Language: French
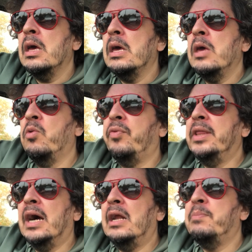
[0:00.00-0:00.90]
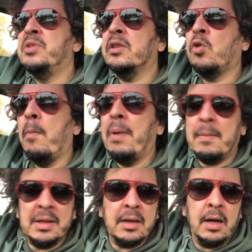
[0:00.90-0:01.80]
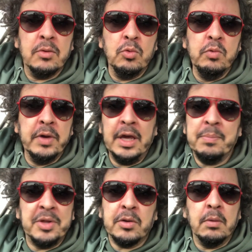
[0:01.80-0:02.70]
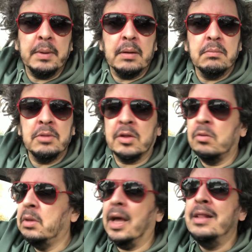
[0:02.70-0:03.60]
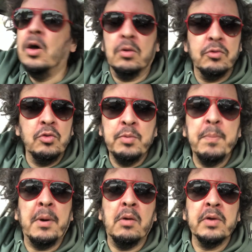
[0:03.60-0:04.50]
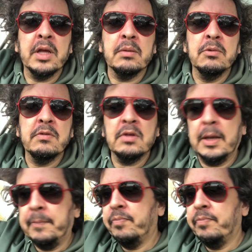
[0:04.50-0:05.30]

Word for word: Et au final, peut-être qu'on permettra de l'ouvrir, peut-être pas. Peut-être qu'on dira non, tu ne peux pas ouvrir ta mosquée.